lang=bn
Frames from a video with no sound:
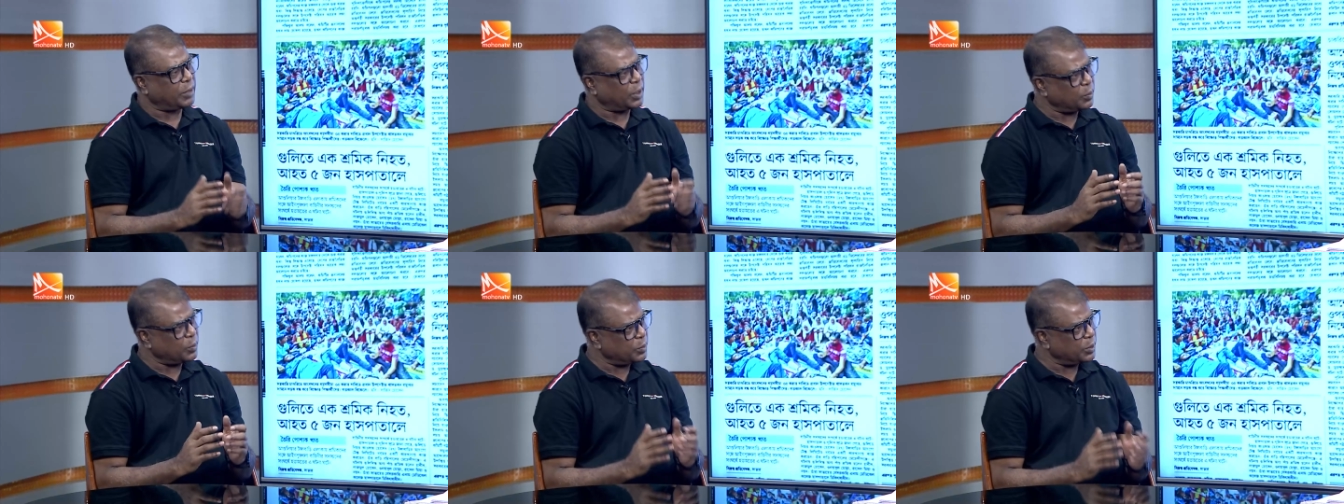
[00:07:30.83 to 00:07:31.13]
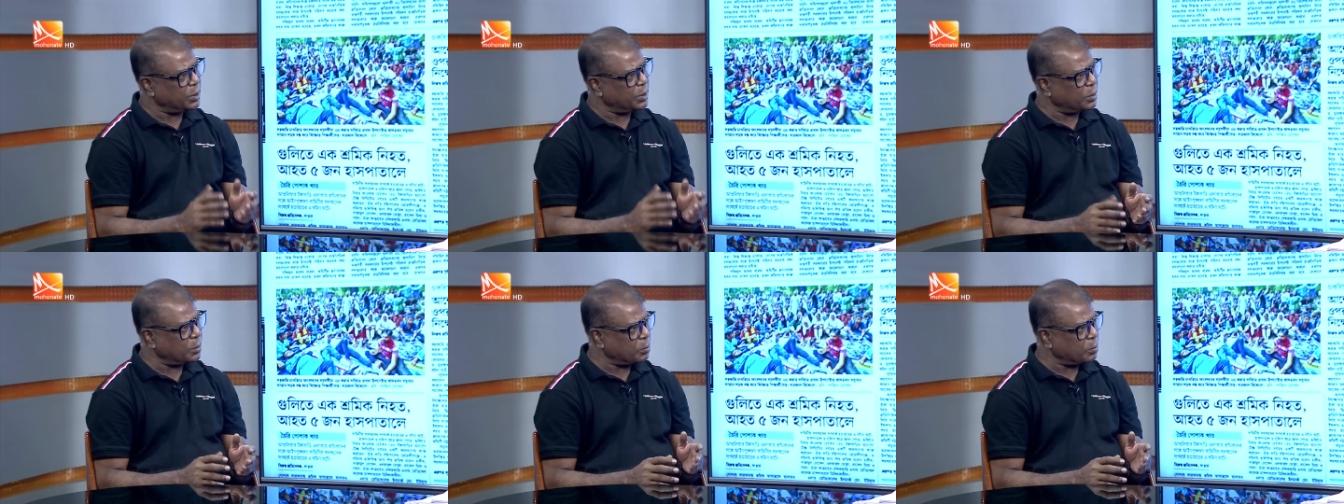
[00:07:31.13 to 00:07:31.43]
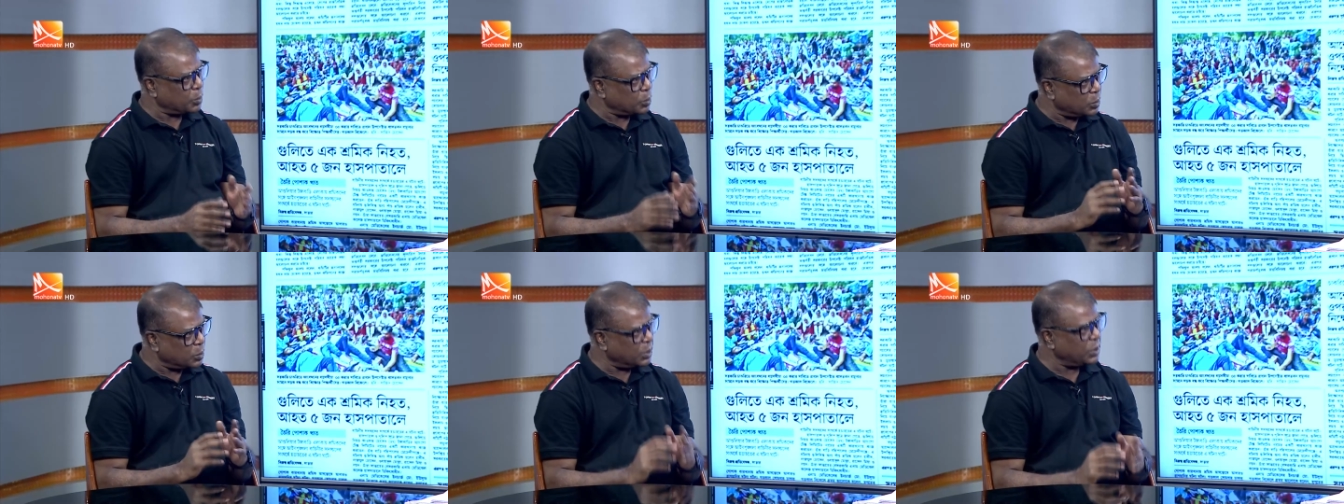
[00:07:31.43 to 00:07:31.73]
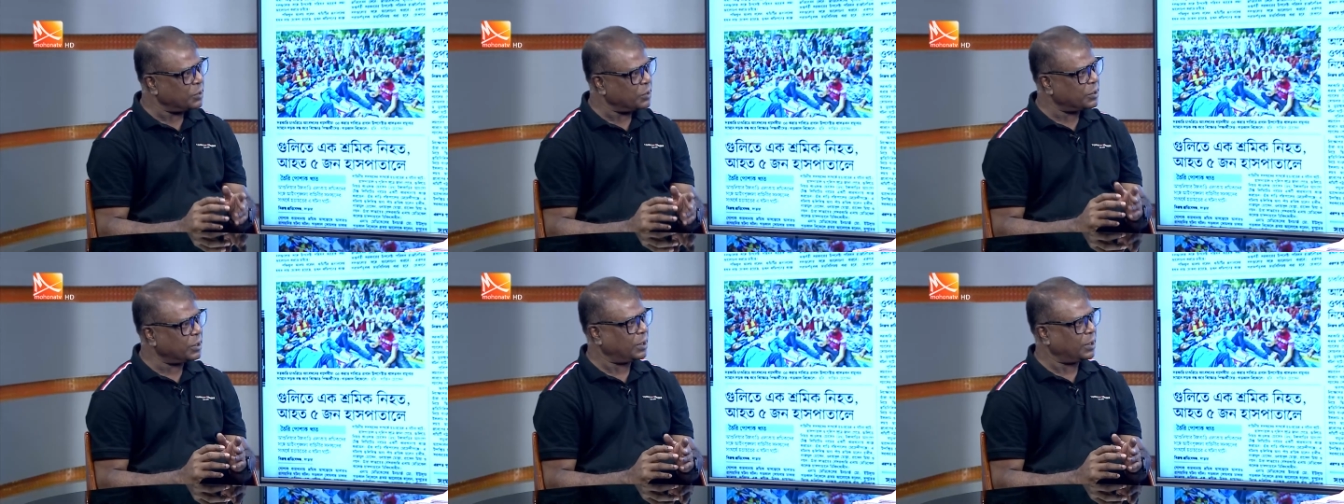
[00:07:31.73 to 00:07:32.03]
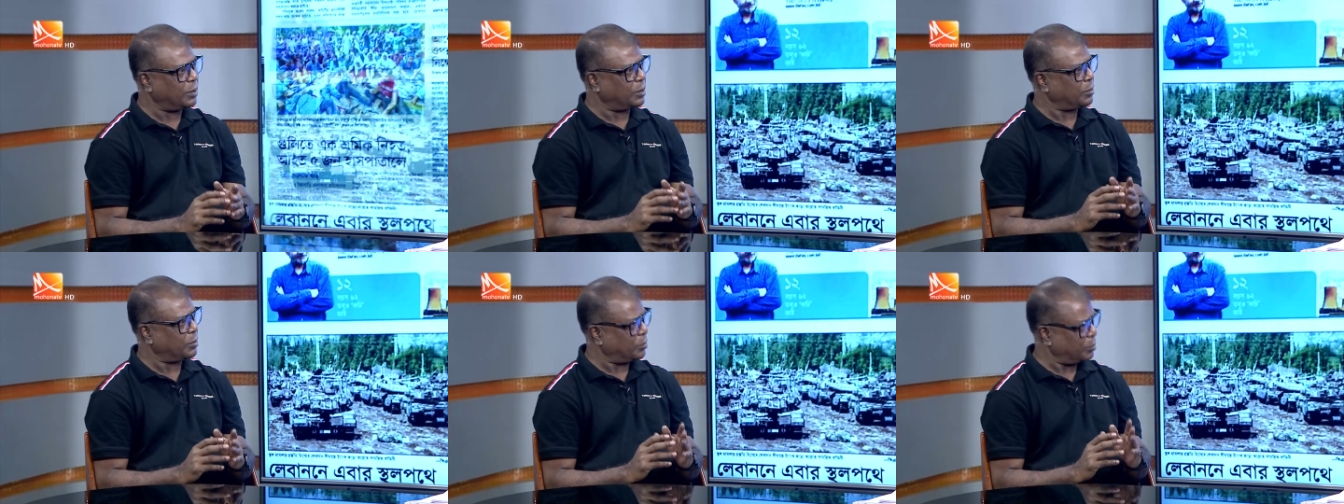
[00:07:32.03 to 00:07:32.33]
মানুষের
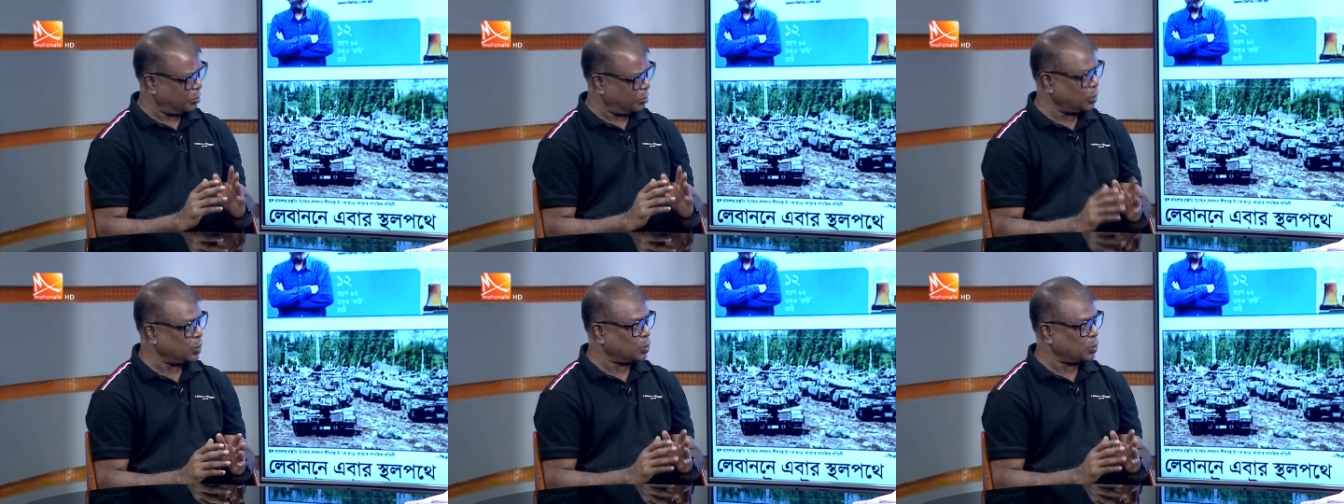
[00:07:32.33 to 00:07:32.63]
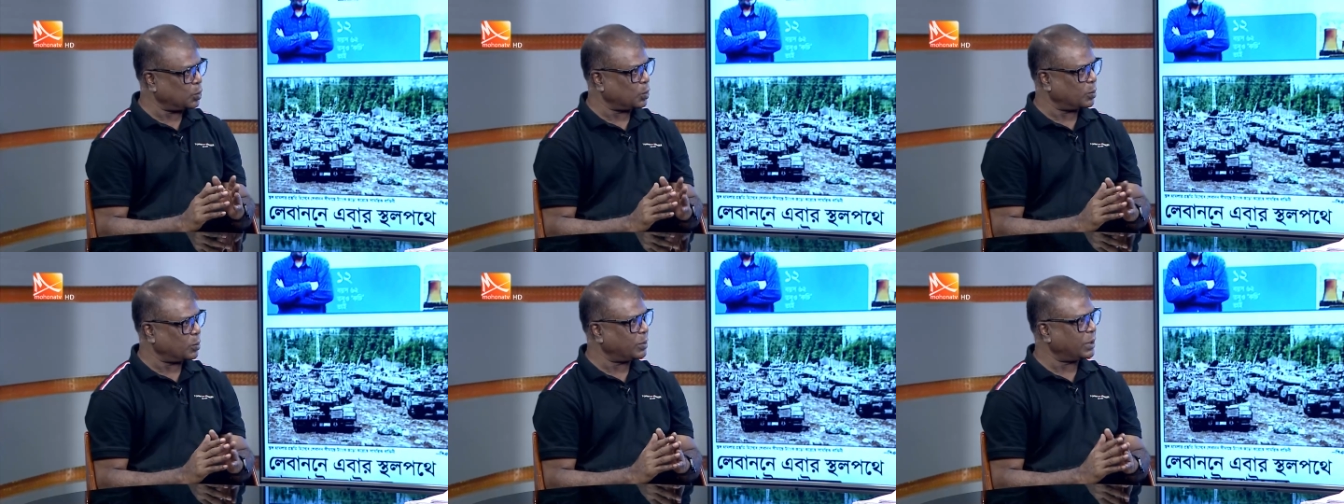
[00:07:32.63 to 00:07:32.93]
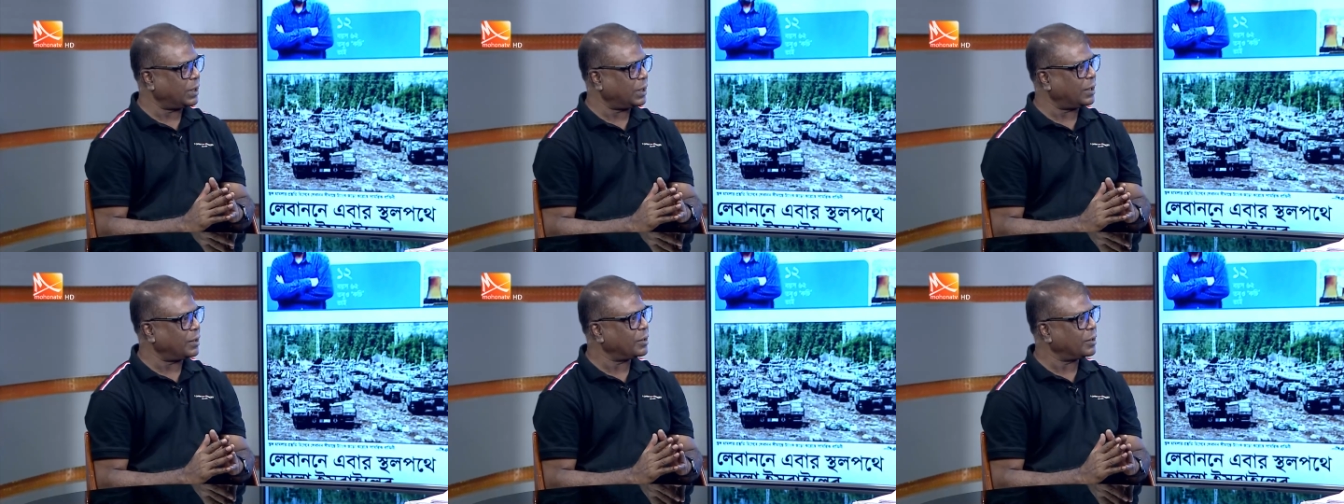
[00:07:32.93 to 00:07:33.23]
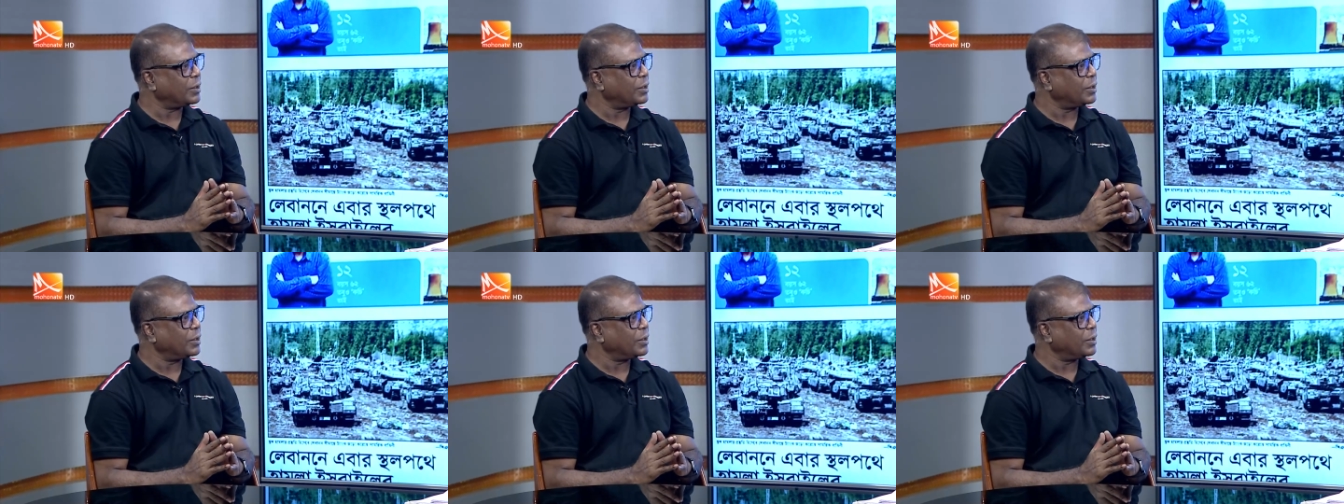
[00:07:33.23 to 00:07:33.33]
প্রত্যাশার মতো বা